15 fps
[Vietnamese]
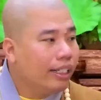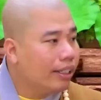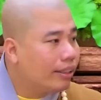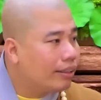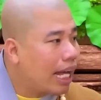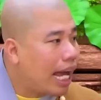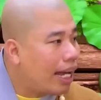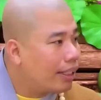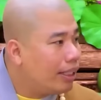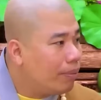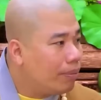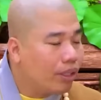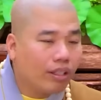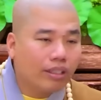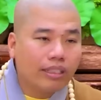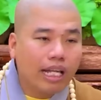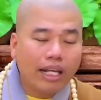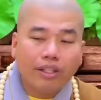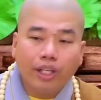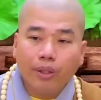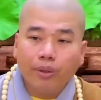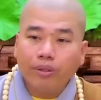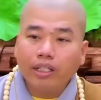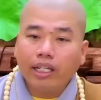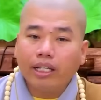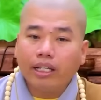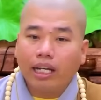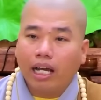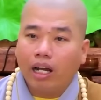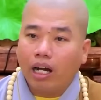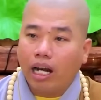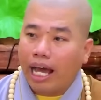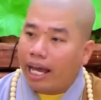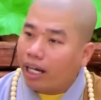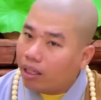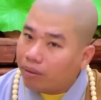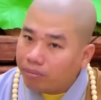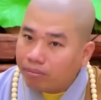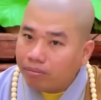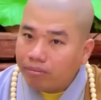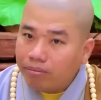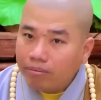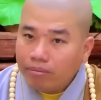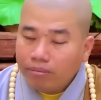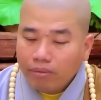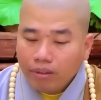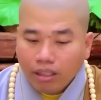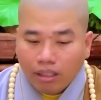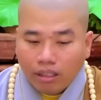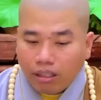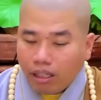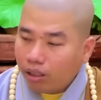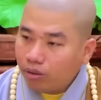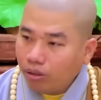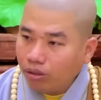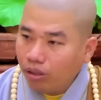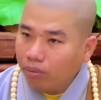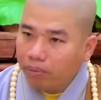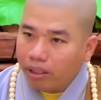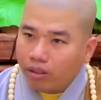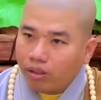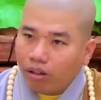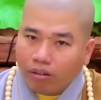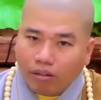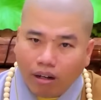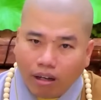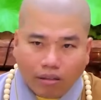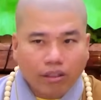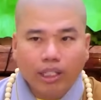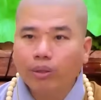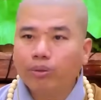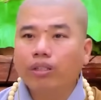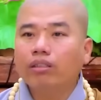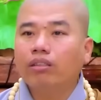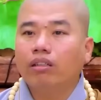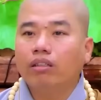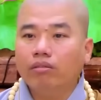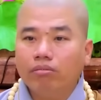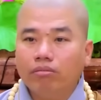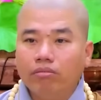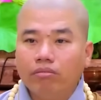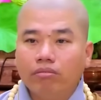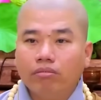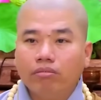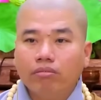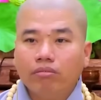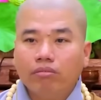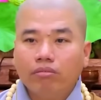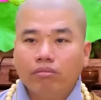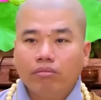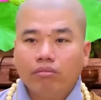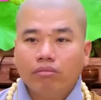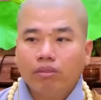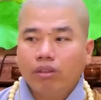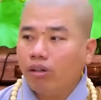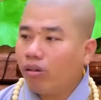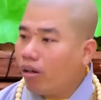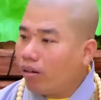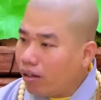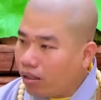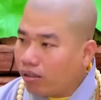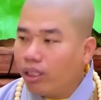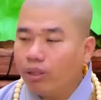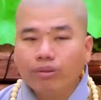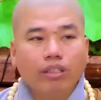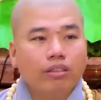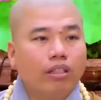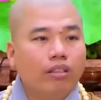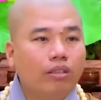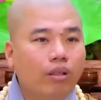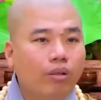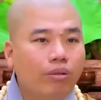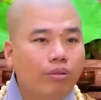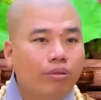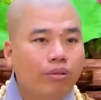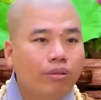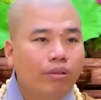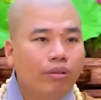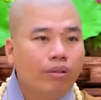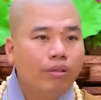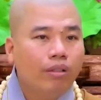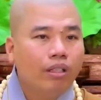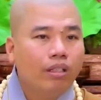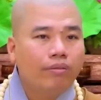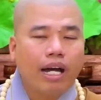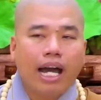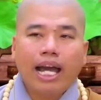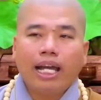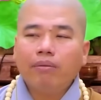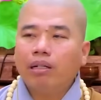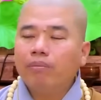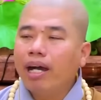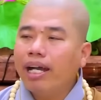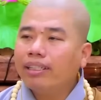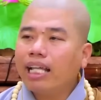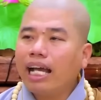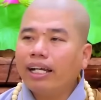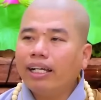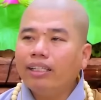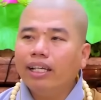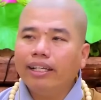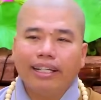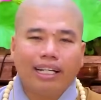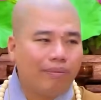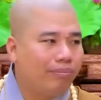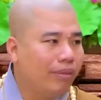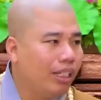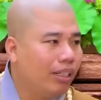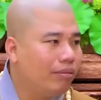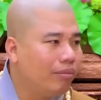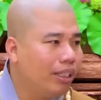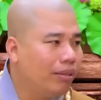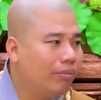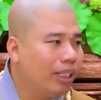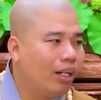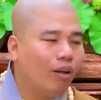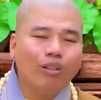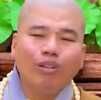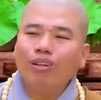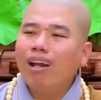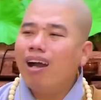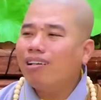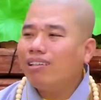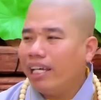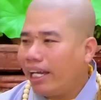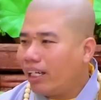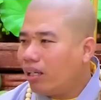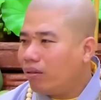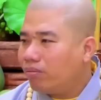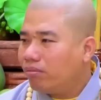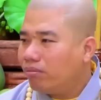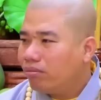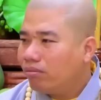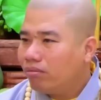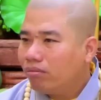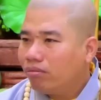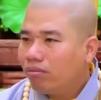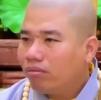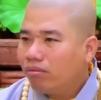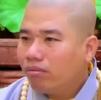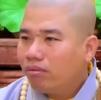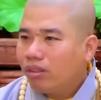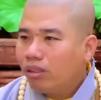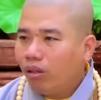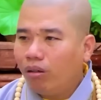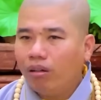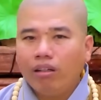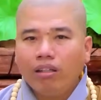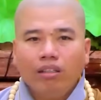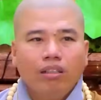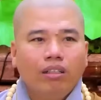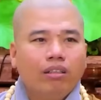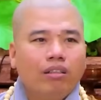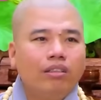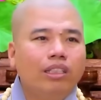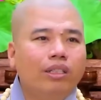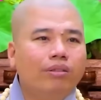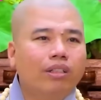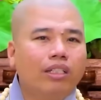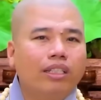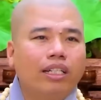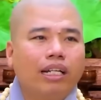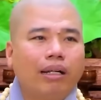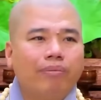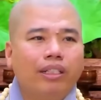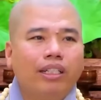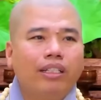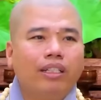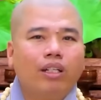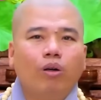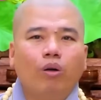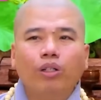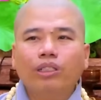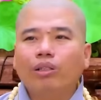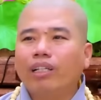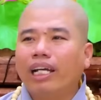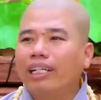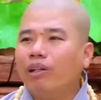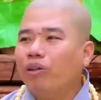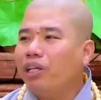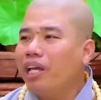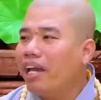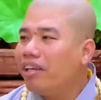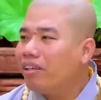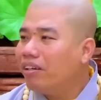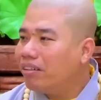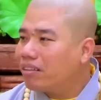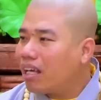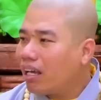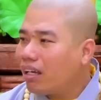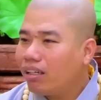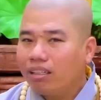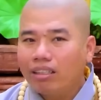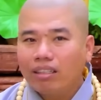gì người ta giúp cho người ta nhiều nghe là lạ lắm. Là con người mình có rất nhiều tư tưởng. Nó có rất nhiều tư tưởng luôn. Và ai mà bế tắc cái gì gặp mình nói nó đơn giản lắm. Ủa, có nhiều người ta gặp như thế nói ủa sao thầy nói dễ dữ vậy ta.